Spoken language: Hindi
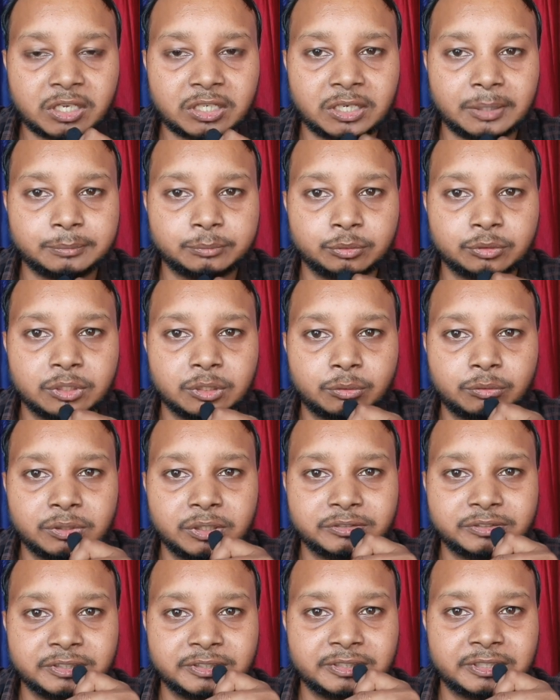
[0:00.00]
अगर आप सोचो कोई
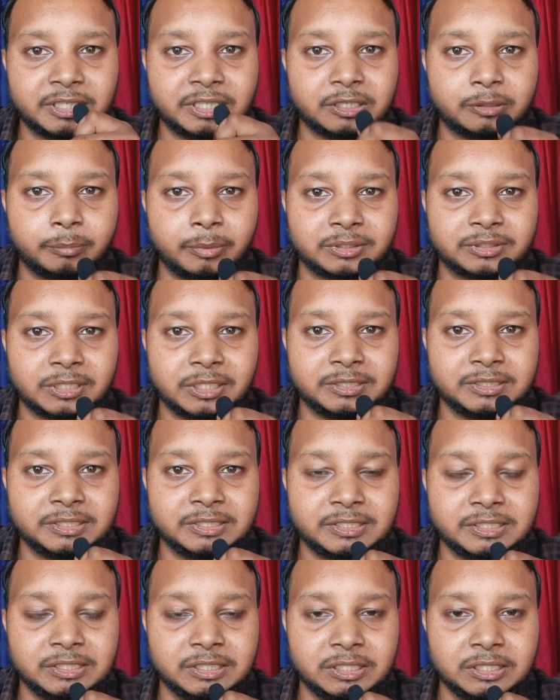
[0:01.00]
ऐसी ट्रिक बता
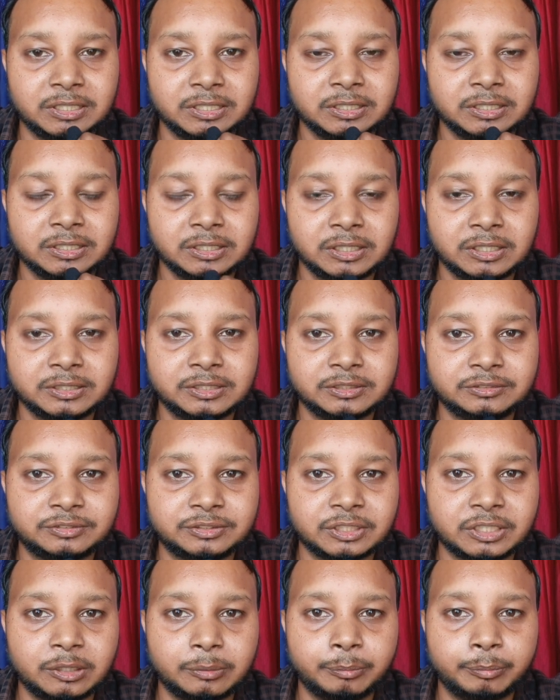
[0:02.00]
दीजिए
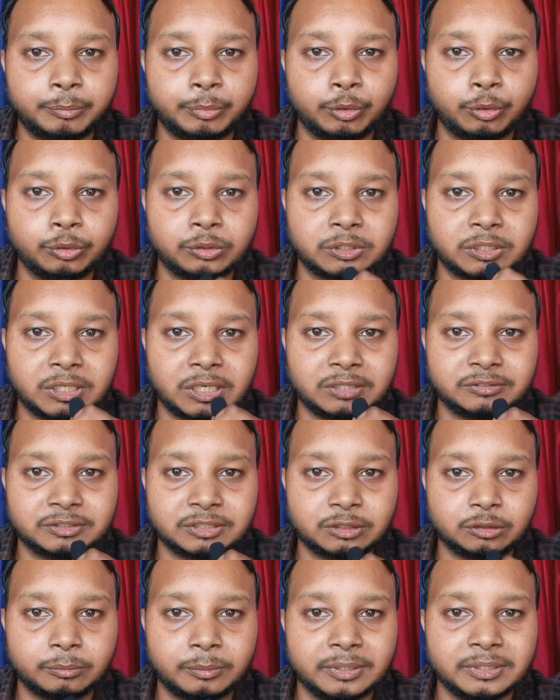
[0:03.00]
जिससे कि हम पोर्ड करा
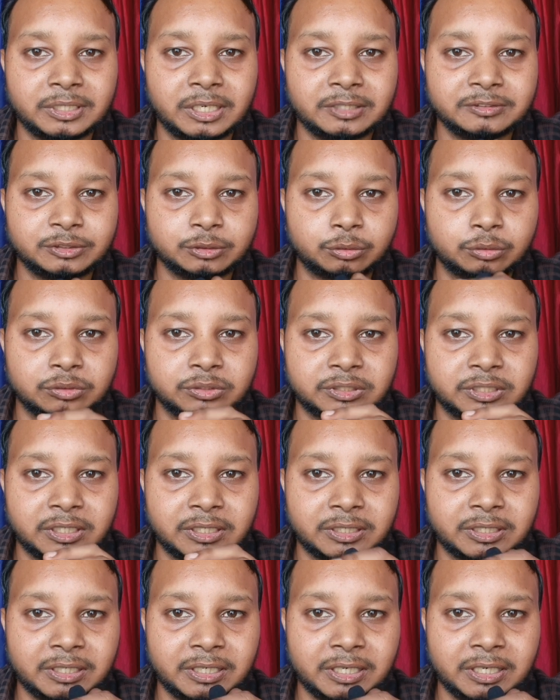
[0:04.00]
सकें तो भाई ना ऐसी कोई
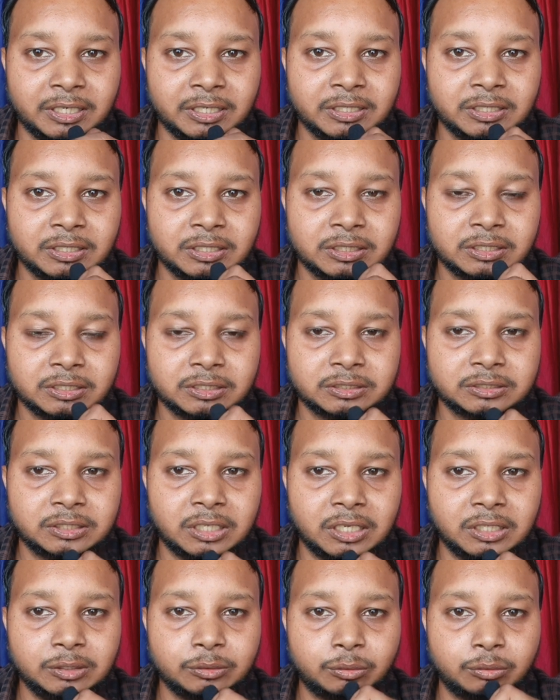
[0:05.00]
ट्रिक है
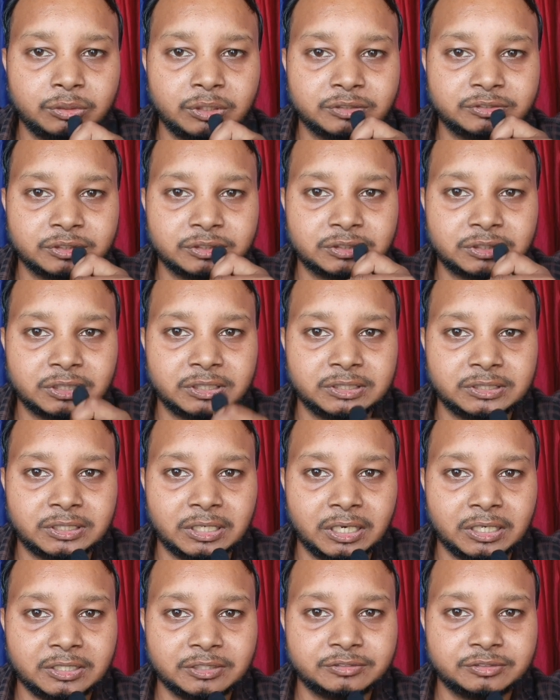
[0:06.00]
ना ही कोई ऐसा
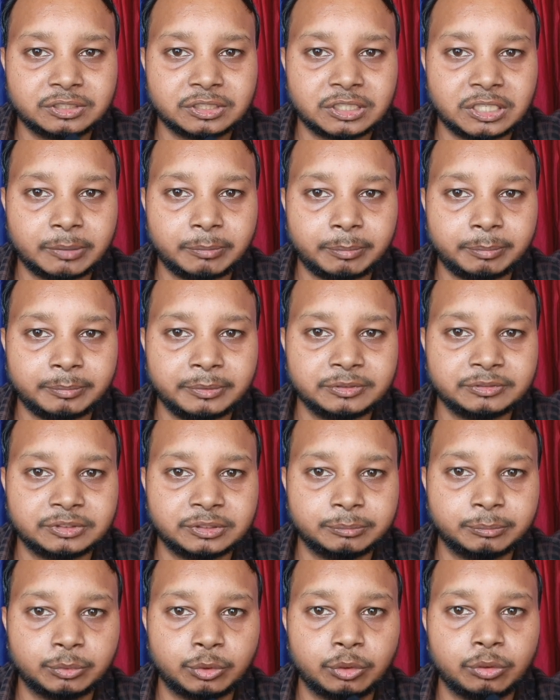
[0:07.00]
तरीका है जिससे कि आप अपनी
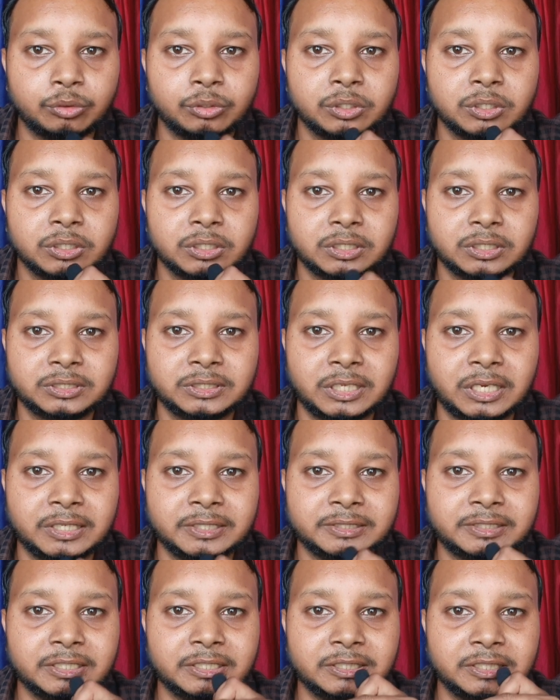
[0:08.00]
सिम को
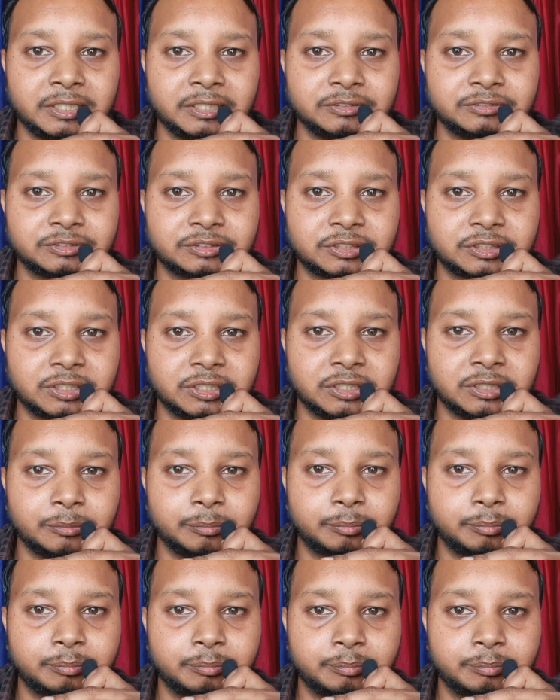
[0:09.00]
90 डेज के